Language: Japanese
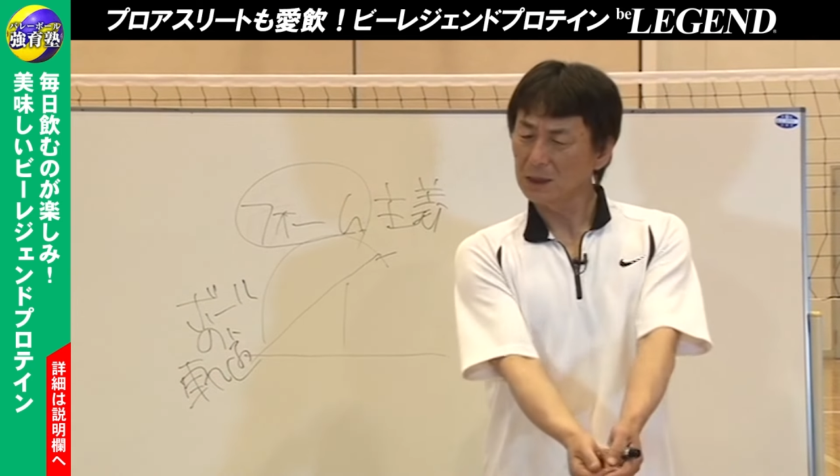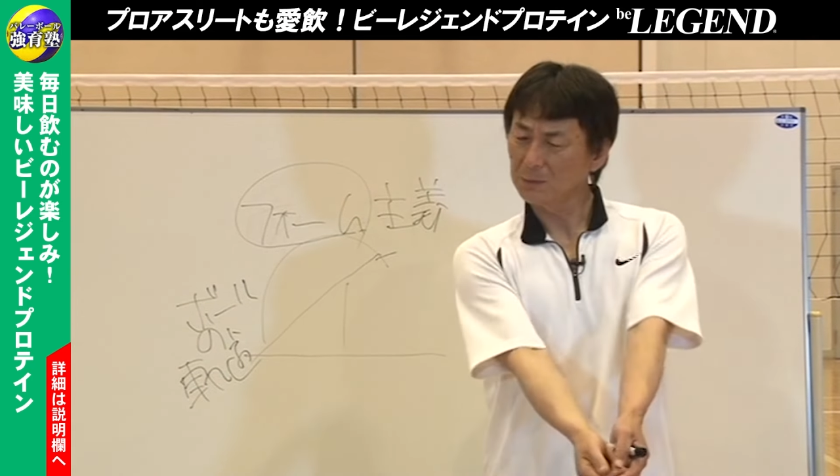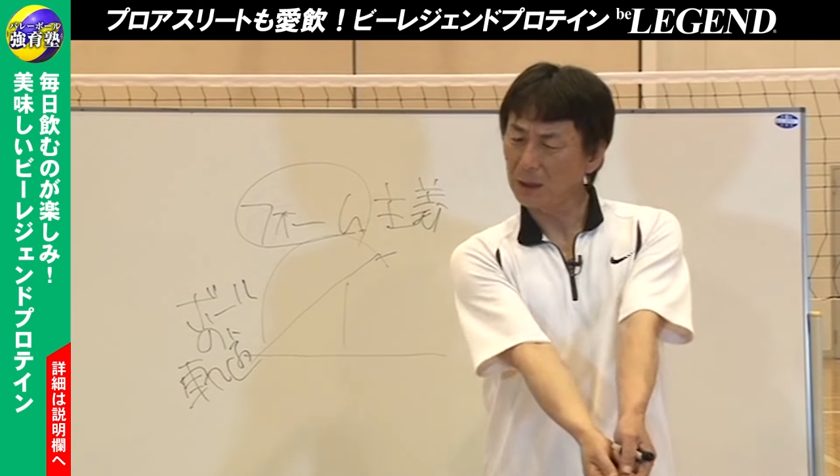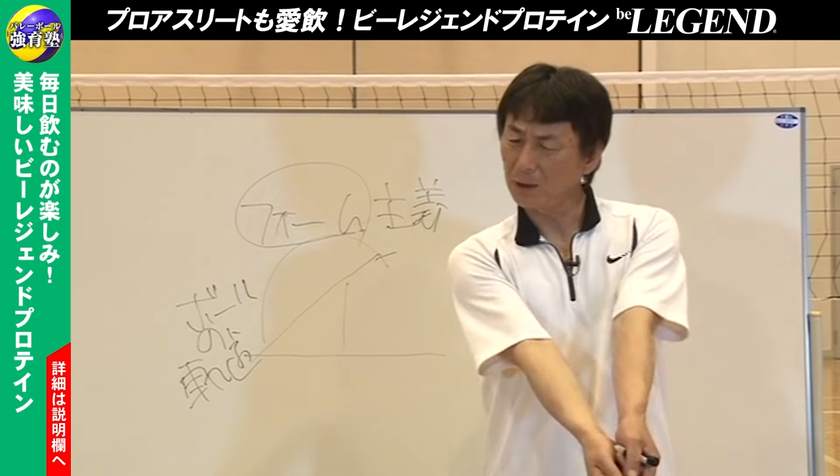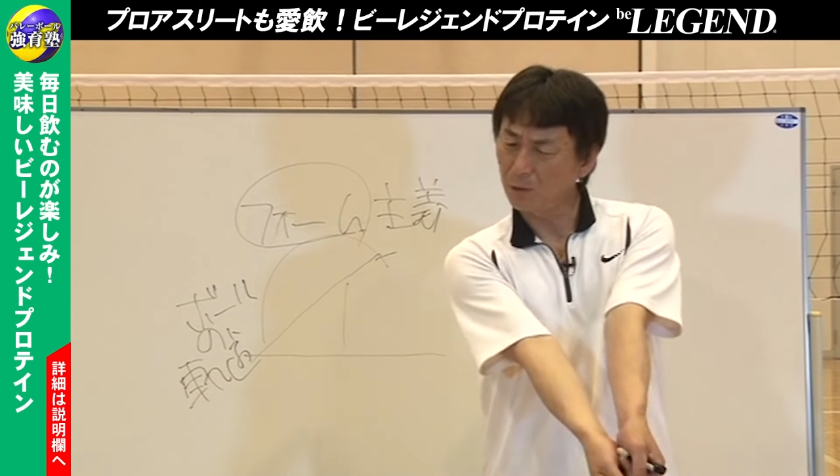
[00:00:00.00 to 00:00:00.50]

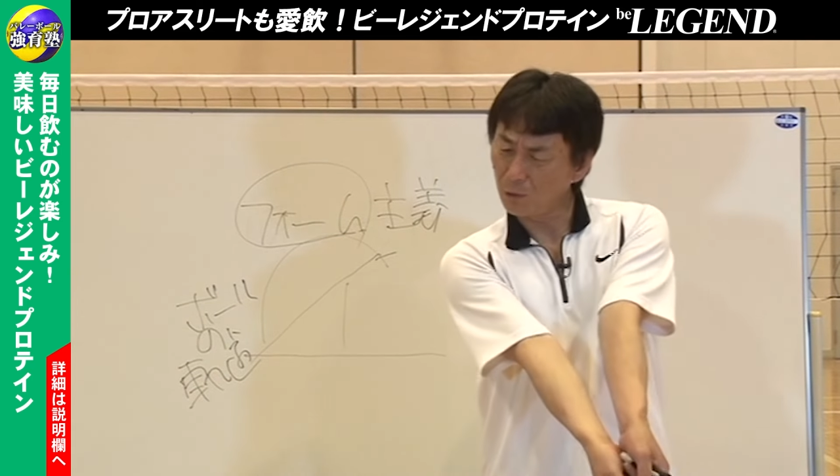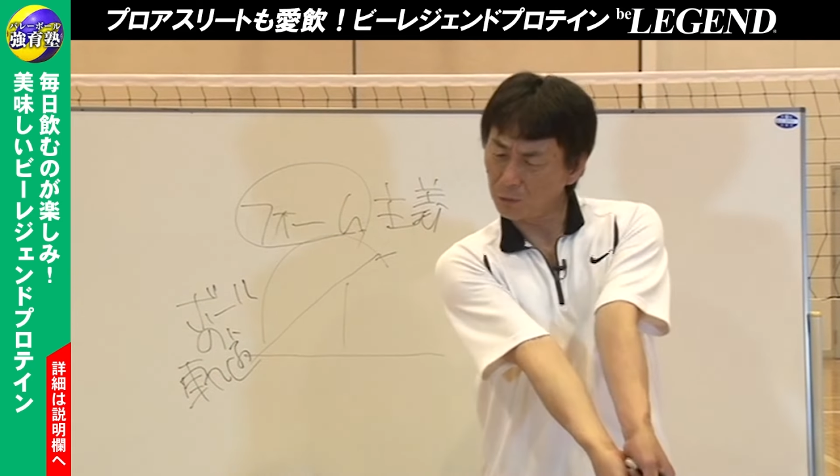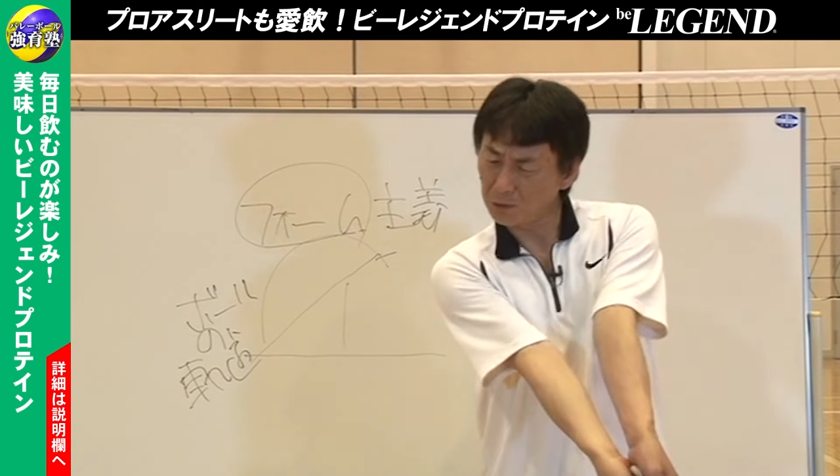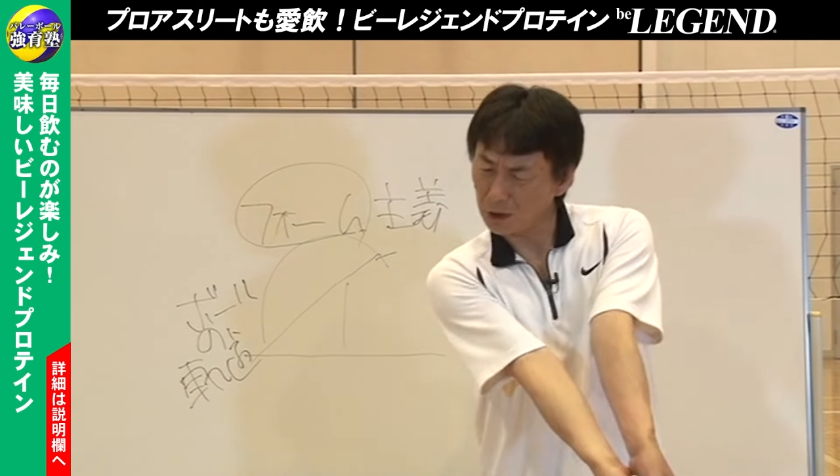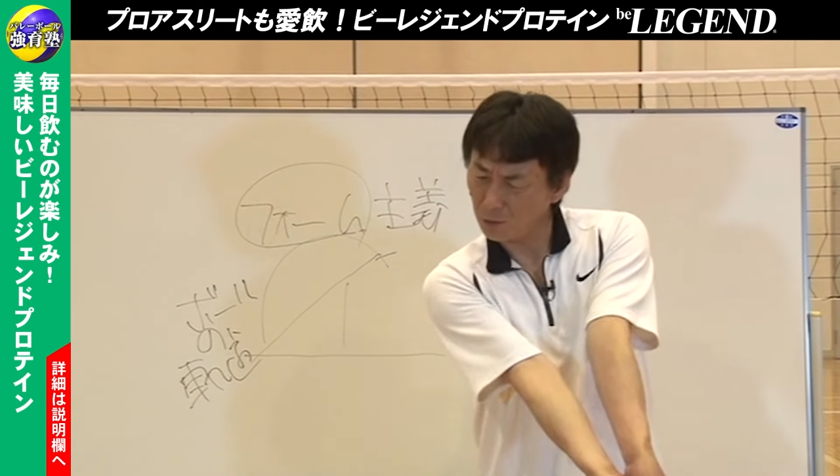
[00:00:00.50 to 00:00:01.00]
今
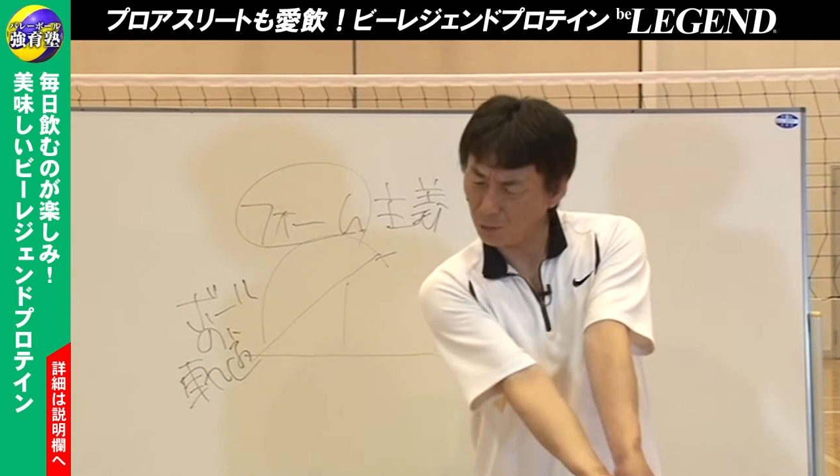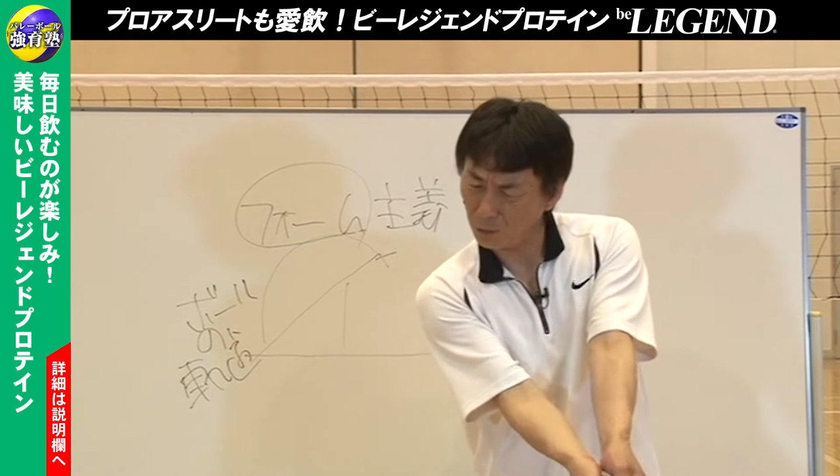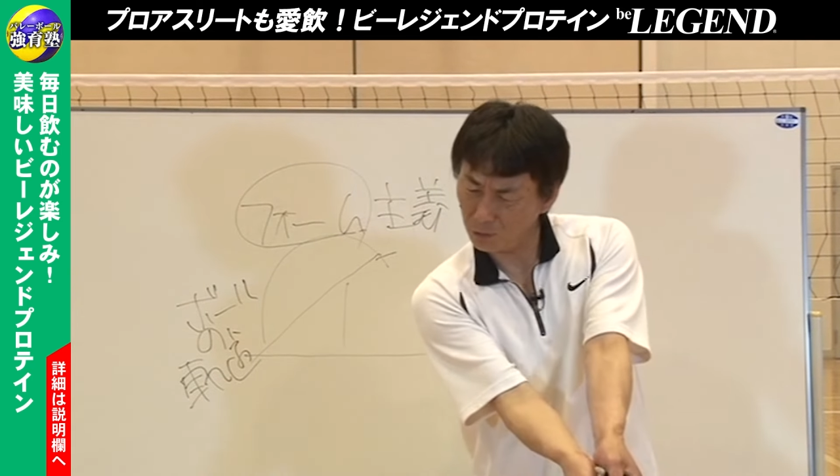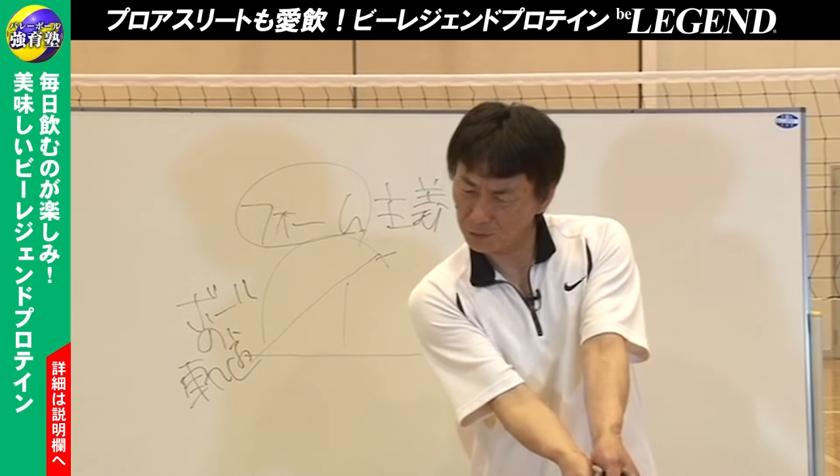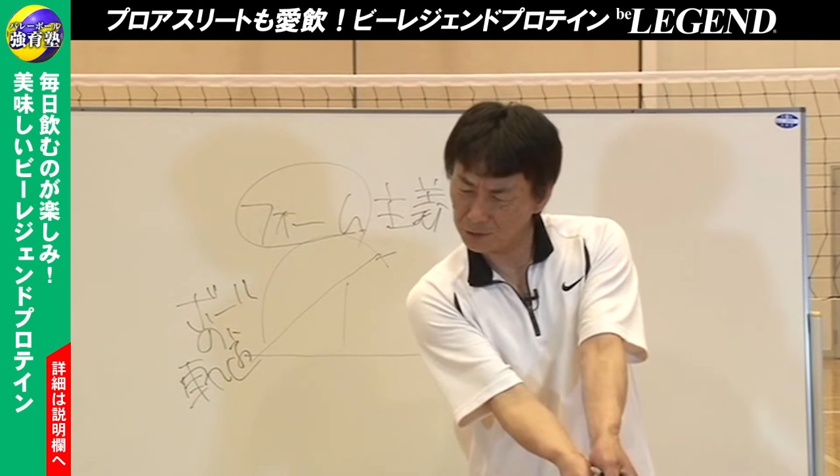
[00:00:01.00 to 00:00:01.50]
フォームが
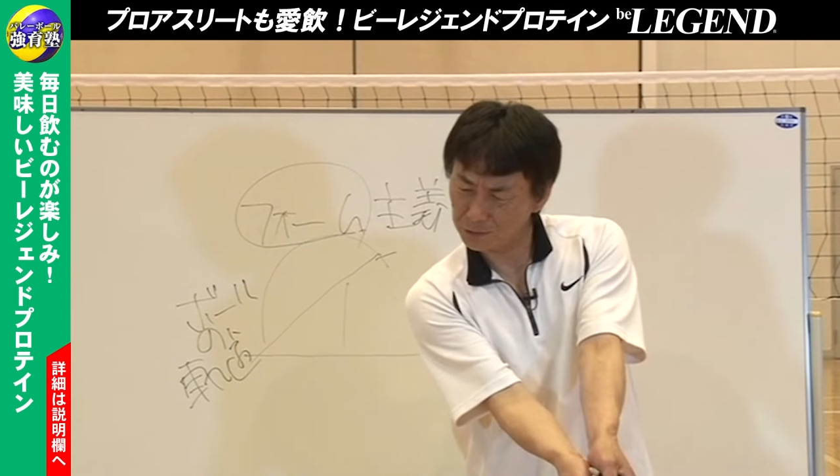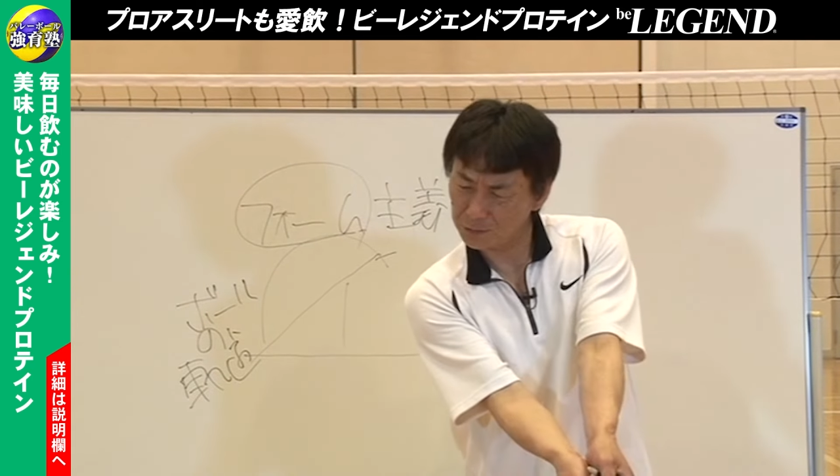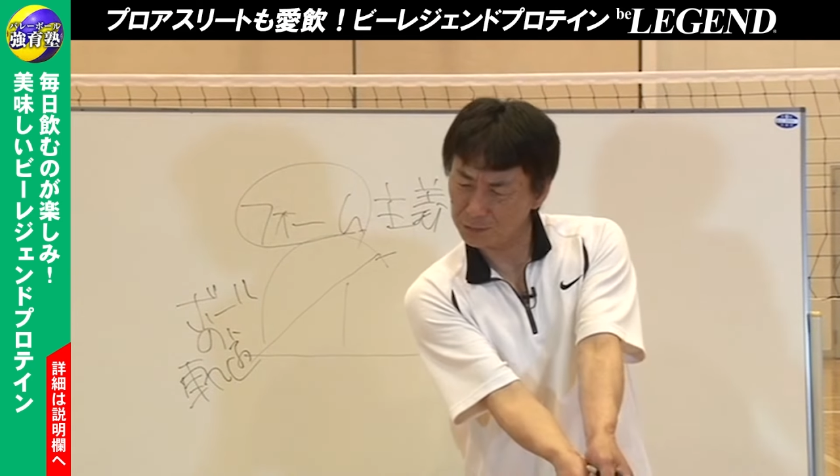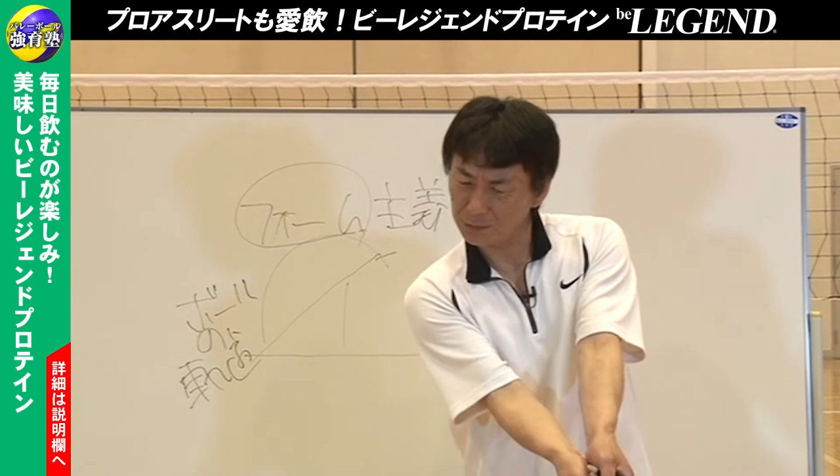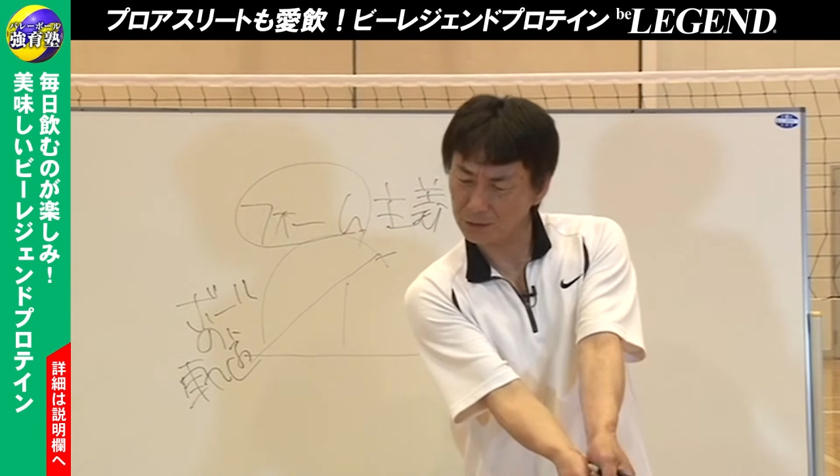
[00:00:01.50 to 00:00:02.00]
こういうふ